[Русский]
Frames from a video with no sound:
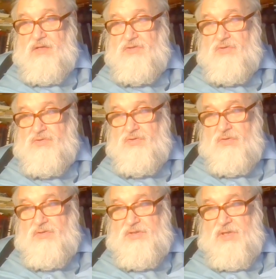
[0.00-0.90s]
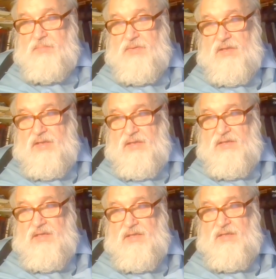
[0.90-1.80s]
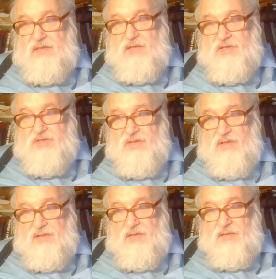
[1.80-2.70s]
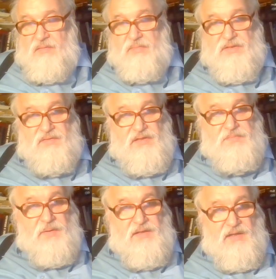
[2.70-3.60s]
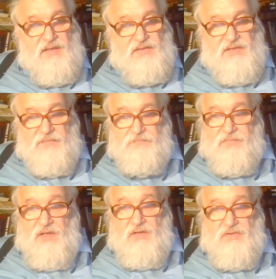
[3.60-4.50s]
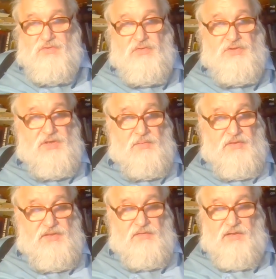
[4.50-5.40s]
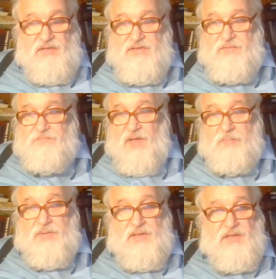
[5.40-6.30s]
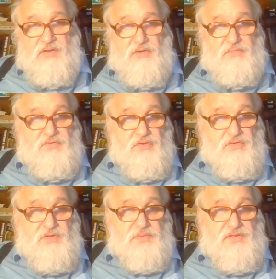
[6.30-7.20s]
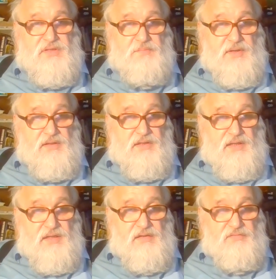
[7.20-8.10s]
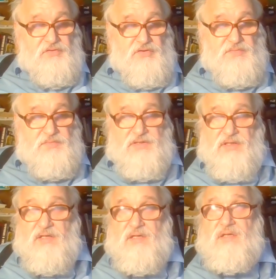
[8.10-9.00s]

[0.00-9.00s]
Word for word: Что солнышко и планеты, э, значит, образовались по отдельности. Солнышко образовалось, а планета Солнце подцепила где-то в космосе